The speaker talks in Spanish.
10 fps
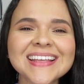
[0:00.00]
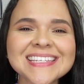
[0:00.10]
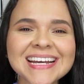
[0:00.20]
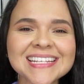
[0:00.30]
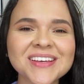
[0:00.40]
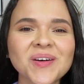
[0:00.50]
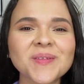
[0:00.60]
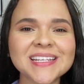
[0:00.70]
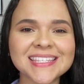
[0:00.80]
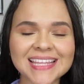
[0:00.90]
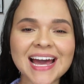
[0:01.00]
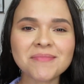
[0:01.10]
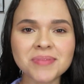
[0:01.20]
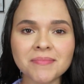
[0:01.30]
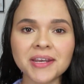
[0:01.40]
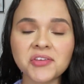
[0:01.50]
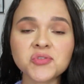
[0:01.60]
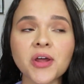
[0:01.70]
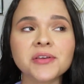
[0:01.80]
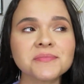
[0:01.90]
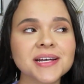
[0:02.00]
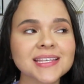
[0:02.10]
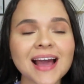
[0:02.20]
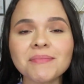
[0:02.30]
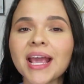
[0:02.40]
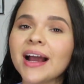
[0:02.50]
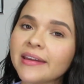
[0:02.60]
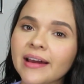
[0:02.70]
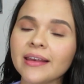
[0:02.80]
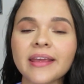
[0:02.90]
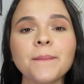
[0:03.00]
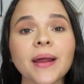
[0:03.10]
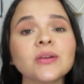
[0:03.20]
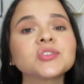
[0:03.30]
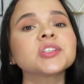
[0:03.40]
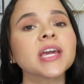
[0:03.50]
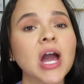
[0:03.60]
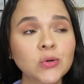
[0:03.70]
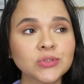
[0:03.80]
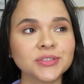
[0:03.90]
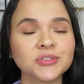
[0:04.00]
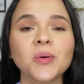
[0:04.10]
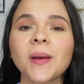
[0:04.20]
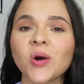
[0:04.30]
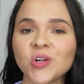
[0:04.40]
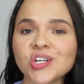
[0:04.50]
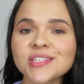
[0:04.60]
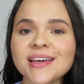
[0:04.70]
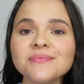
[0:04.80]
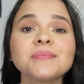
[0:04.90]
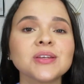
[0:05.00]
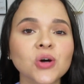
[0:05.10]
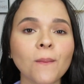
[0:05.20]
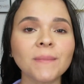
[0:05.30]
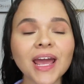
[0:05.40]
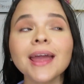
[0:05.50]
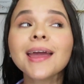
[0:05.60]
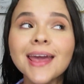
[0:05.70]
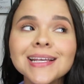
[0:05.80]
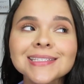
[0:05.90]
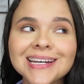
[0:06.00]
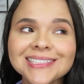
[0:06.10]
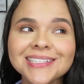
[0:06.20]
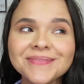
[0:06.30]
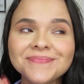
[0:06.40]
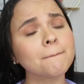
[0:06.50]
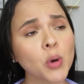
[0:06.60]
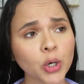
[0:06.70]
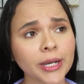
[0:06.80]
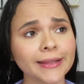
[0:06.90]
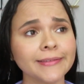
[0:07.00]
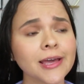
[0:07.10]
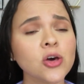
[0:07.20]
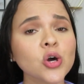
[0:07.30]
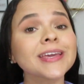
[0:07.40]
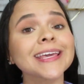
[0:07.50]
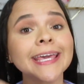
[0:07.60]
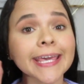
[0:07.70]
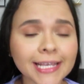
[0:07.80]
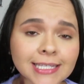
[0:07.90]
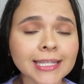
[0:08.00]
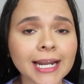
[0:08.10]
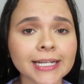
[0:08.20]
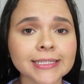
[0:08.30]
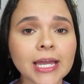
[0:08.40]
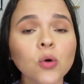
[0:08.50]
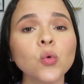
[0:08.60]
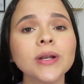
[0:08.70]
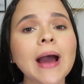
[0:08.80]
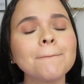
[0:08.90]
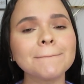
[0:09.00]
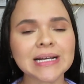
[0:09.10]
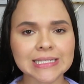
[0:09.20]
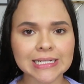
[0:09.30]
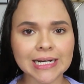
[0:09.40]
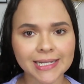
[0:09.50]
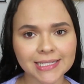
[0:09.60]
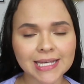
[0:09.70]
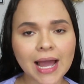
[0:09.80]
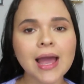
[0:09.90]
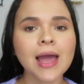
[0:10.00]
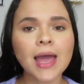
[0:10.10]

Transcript: chicas, ¿cómo están? Bienvenidos una vez más a mi canal y para los que aún no me conocen, mi nombre es Nati. Bueno, en el día de hoy quise traerte una mascarilla